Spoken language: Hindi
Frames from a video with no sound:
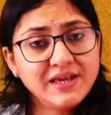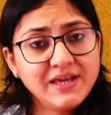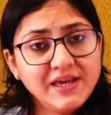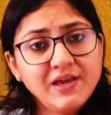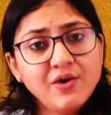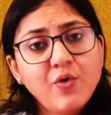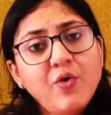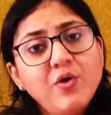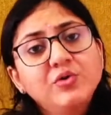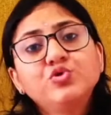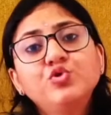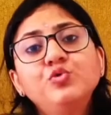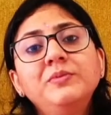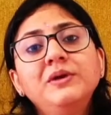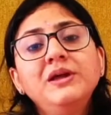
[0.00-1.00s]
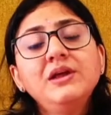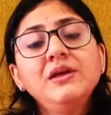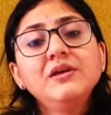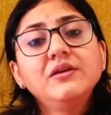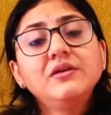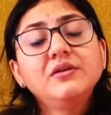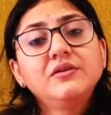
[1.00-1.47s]
ही औरतों
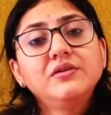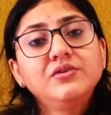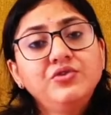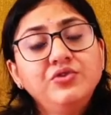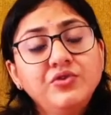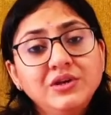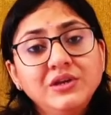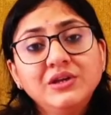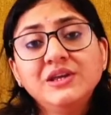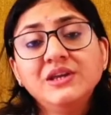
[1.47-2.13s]
में यूरिन